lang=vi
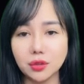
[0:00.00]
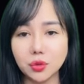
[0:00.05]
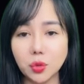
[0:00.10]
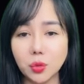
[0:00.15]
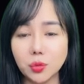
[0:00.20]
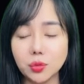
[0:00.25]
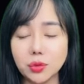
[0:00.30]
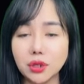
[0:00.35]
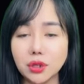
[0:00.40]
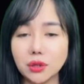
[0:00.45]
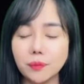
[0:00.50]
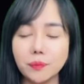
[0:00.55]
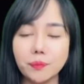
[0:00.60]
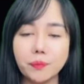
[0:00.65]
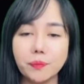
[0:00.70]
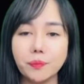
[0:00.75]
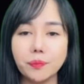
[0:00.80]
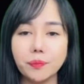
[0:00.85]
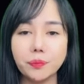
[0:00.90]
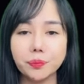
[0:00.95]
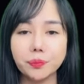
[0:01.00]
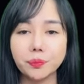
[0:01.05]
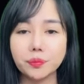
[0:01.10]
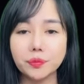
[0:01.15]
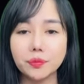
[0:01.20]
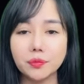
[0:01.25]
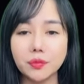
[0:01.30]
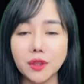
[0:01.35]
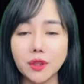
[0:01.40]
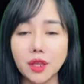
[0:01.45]
Hứa Gia Kỳ ra
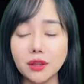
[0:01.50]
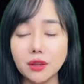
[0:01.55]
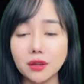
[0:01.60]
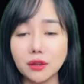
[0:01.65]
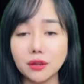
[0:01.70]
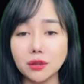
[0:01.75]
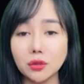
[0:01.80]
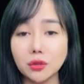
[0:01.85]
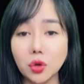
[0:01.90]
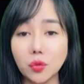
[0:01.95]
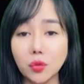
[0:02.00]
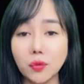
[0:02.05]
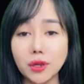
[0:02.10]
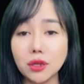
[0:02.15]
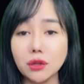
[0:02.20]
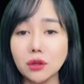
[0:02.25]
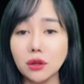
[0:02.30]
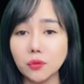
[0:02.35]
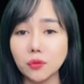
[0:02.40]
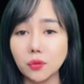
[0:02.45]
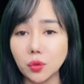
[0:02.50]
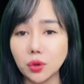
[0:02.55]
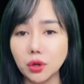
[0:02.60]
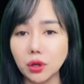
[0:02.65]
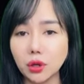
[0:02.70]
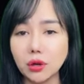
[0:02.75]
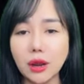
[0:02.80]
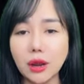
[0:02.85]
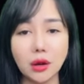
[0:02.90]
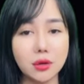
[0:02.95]
ngoài, định xuống căng tin của bệnh viện
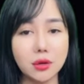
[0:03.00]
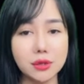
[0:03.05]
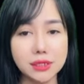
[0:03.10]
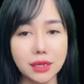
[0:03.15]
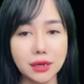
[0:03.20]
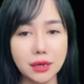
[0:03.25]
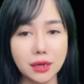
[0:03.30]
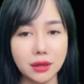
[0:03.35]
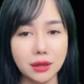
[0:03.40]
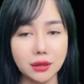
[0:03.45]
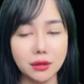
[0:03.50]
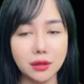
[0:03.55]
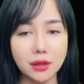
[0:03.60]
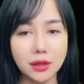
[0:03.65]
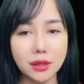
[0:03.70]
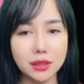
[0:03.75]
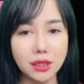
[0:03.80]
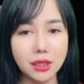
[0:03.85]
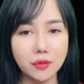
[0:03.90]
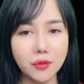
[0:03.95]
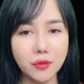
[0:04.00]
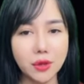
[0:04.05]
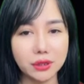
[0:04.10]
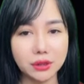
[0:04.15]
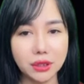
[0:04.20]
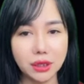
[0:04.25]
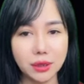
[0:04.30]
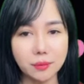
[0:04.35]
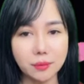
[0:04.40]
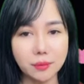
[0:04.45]
mua, rồi đem lên cho hắn.
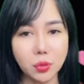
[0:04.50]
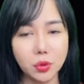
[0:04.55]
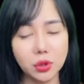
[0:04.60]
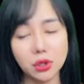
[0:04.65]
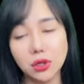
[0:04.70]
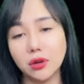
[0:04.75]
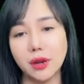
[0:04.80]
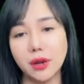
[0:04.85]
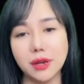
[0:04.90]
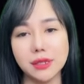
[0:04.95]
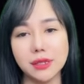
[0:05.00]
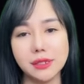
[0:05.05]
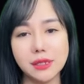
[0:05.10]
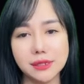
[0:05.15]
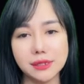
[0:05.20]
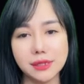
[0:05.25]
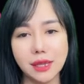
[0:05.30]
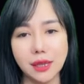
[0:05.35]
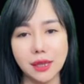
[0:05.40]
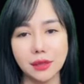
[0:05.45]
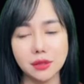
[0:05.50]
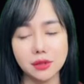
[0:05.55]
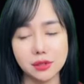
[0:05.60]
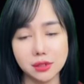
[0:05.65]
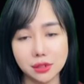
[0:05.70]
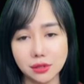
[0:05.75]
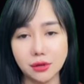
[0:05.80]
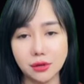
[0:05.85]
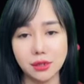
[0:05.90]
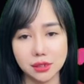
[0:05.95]
Tuy nhiên khi cô định lấy
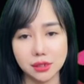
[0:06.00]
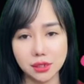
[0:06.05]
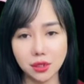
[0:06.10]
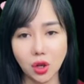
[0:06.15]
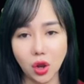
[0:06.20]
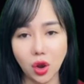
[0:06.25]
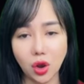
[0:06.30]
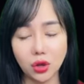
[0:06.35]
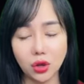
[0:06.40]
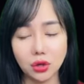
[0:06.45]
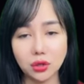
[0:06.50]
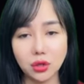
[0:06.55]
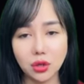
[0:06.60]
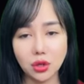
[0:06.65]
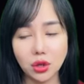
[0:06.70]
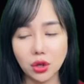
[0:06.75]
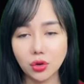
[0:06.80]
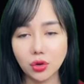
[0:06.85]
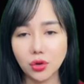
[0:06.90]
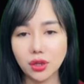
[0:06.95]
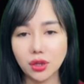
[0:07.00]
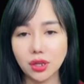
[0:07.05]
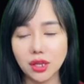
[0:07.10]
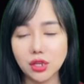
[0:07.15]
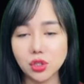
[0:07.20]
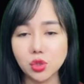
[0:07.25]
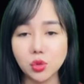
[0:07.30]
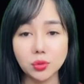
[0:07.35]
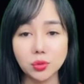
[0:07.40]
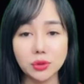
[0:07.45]
tiền mua, thì ngửi được mùi
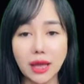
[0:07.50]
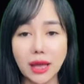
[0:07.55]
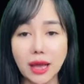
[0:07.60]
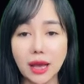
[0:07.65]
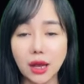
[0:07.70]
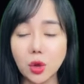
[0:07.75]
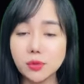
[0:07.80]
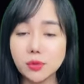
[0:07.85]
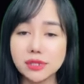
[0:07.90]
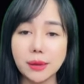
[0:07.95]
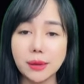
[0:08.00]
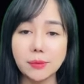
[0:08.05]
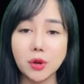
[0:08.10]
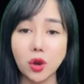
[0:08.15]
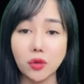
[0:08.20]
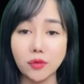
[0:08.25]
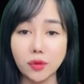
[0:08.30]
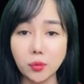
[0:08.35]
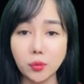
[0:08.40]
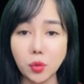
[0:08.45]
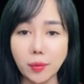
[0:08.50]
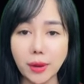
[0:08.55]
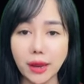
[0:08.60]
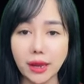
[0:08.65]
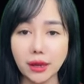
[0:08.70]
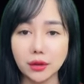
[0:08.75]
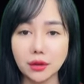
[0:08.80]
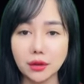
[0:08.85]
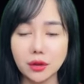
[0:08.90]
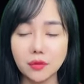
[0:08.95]
vị lạ của nó nên cô
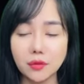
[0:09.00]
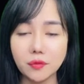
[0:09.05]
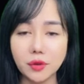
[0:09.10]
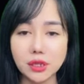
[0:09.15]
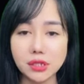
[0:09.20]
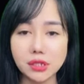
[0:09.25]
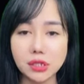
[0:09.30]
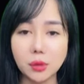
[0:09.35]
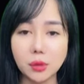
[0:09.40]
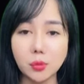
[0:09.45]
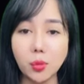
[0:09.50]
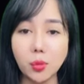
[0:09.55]
từ bỏ ý định.